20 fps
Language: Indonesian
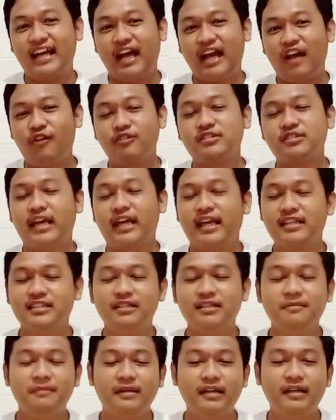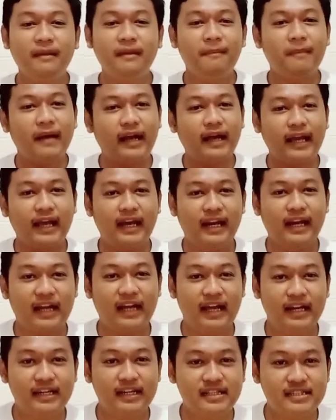kalau saya sih mending pakai
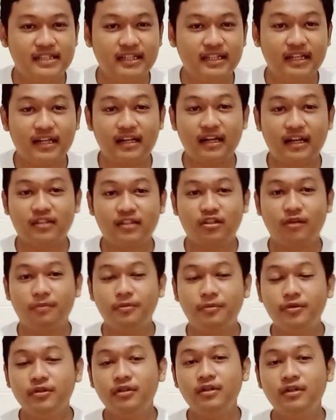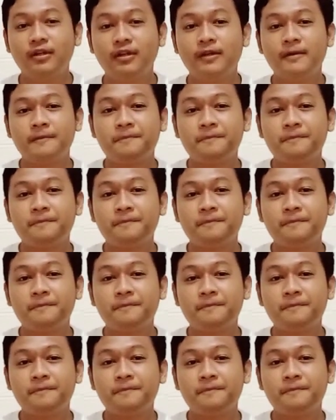alkali sealer ataupun